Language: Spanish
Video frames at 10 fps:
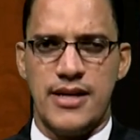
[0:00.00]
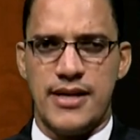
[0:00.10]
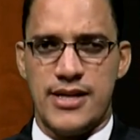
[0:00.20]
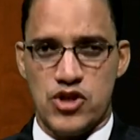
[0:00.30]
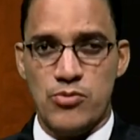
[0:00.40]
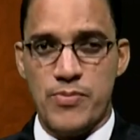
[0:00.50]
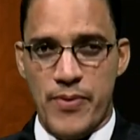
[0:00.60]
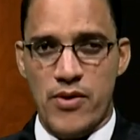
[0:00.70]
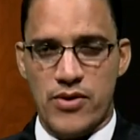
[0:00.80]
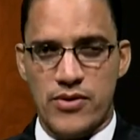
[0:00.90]
que son muy
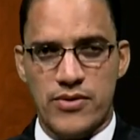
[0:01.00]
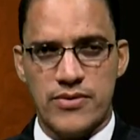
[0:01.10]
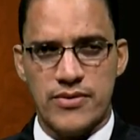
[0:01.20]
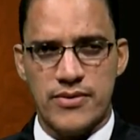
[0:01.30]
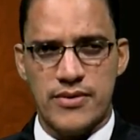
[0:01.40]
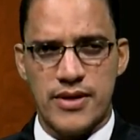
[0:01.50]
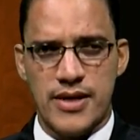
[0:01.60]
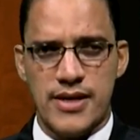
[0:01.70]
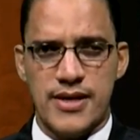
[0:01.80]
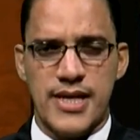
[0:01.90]
pocos,
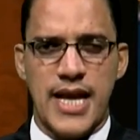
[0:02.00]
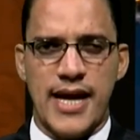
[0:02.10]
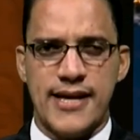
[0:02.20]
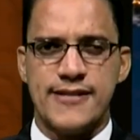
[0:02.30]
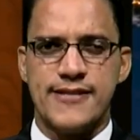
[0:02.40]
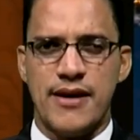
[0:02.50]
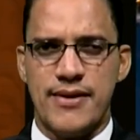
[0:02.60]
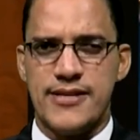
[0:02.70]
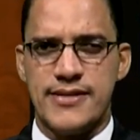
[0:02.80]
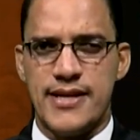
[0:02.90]
la ley
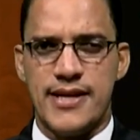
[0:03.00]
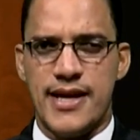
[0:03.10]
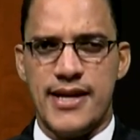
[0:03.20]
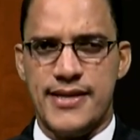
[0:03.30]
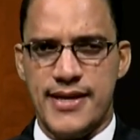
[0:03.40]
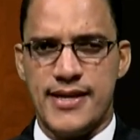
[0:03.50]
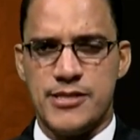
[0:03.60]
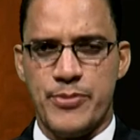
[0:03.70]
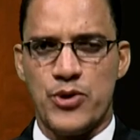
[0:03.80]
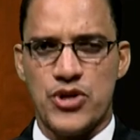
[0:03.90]
establece el
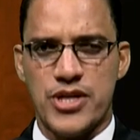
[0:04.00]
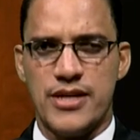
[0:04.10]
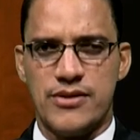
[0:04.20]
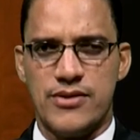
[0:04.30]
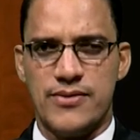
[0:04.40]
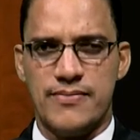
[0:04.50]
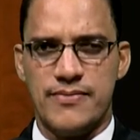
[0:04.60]
10%